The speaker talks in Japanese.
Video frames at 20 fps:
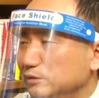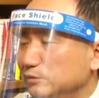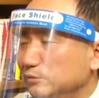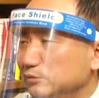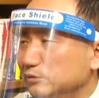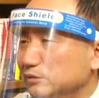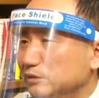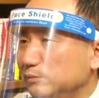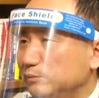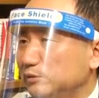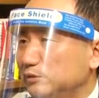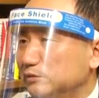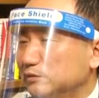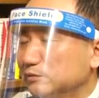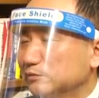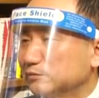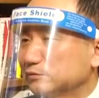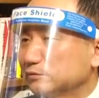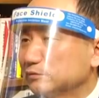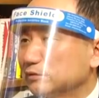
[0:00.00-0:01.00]
業時間
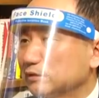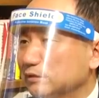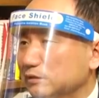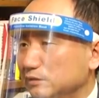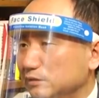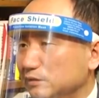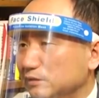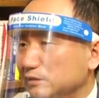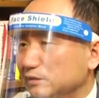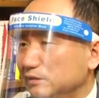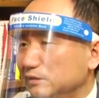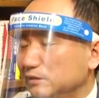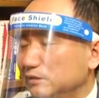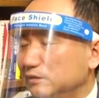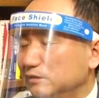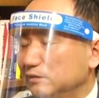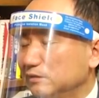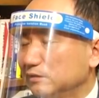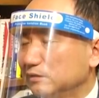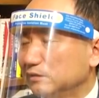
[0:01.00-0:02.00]
短くするだけで、ね、
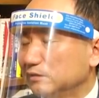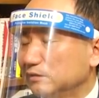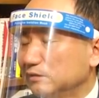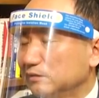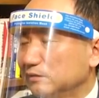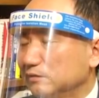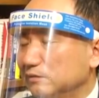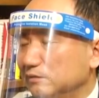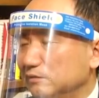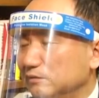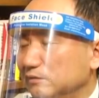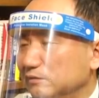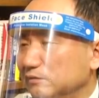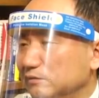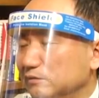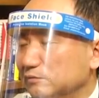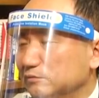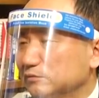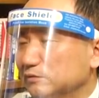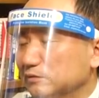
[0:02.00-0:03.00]
コロナが
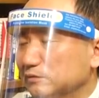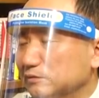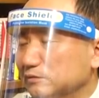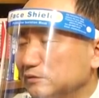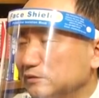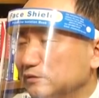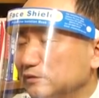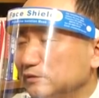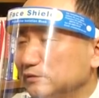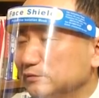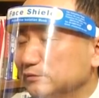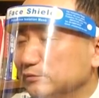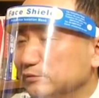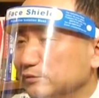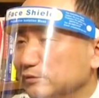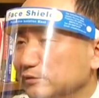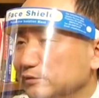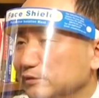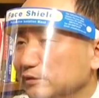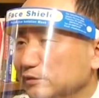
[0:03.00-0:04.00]
なるんだったら世界中そ
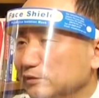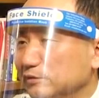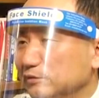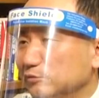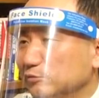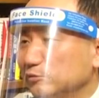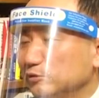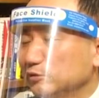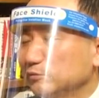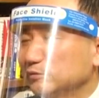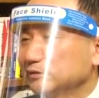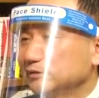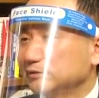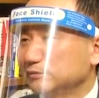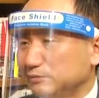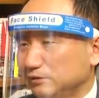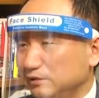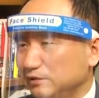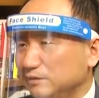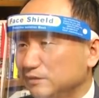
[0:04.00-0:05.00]
れやって止めてます
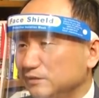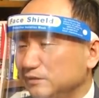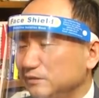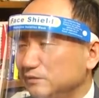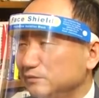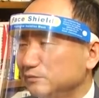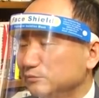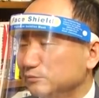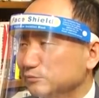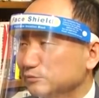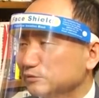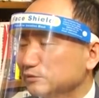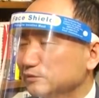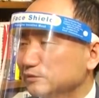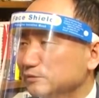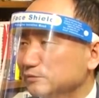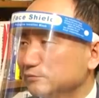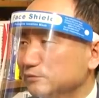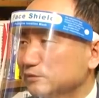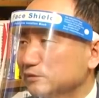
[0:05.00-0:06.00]
よね。そうですね。日本の政
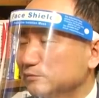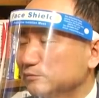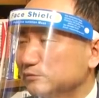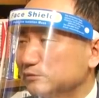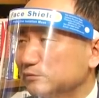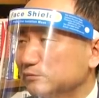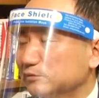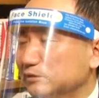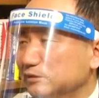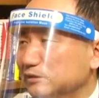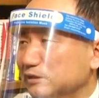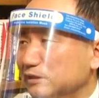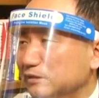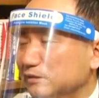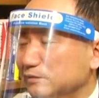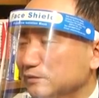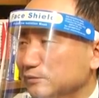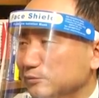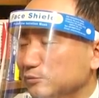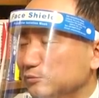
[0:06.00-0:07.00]
策は多分そんなに効
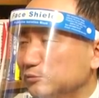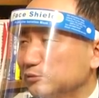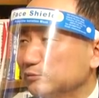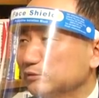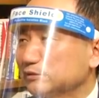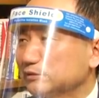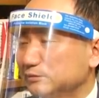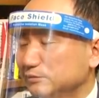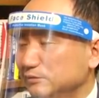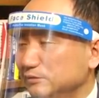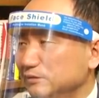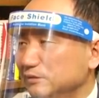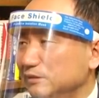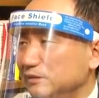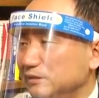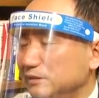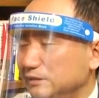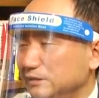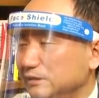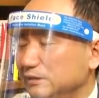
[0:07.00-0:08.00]
かないと思いますよ。効か
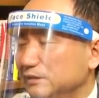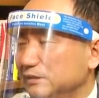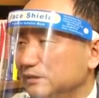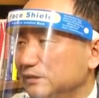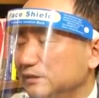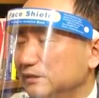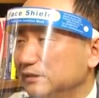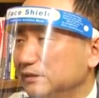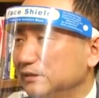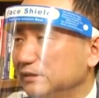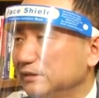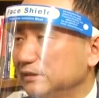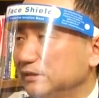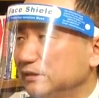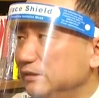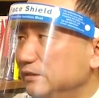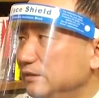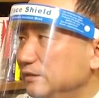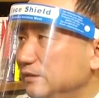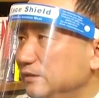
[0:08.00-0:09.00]
ない。はい。
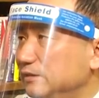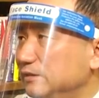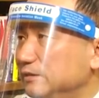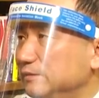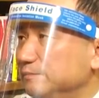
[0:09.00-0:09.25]
はい、